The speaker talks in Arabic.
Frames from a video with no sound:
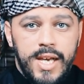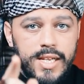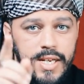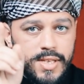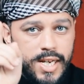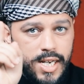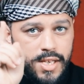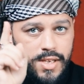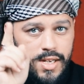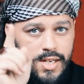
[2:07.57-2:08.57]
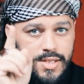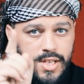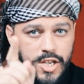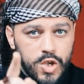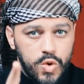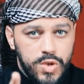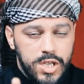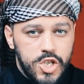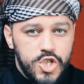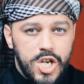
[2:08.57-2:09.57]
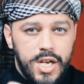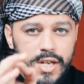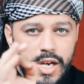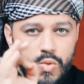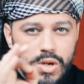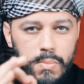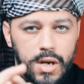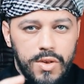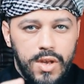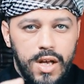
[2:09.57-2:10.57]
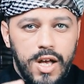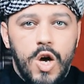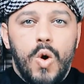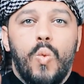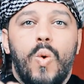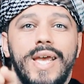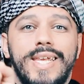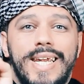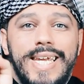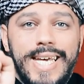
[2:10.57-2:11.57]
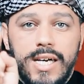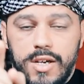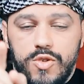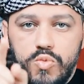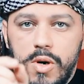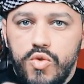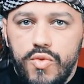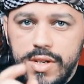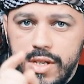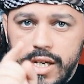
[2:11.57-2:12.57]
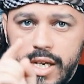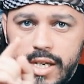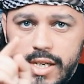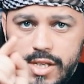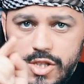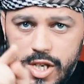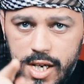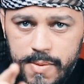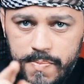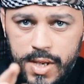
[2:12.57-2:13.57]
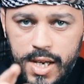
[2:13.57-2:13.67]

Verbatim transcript: لأن هذا طريق إلى الشحناء والبغضاء وإلى الحقد ومعروف أن الرجال